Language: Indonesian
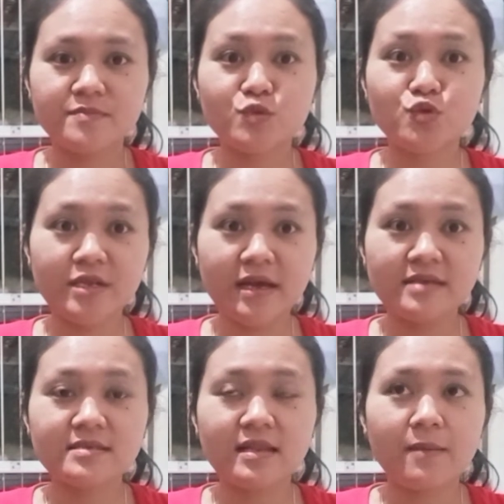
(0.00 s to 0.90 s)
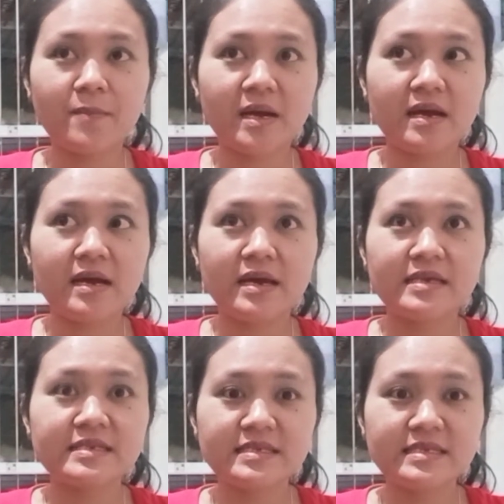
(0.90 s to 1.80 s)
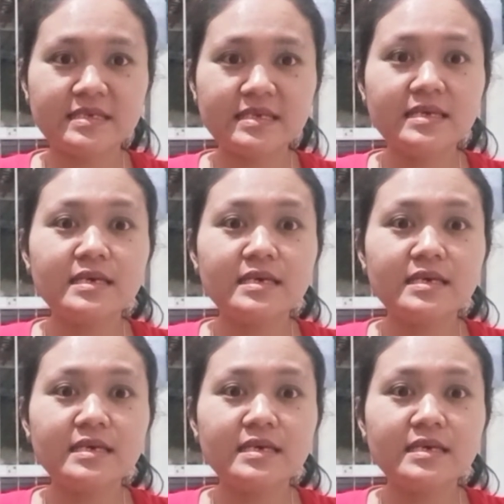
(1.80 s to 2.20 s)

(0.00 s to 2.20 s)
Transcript: jujur ya selama ini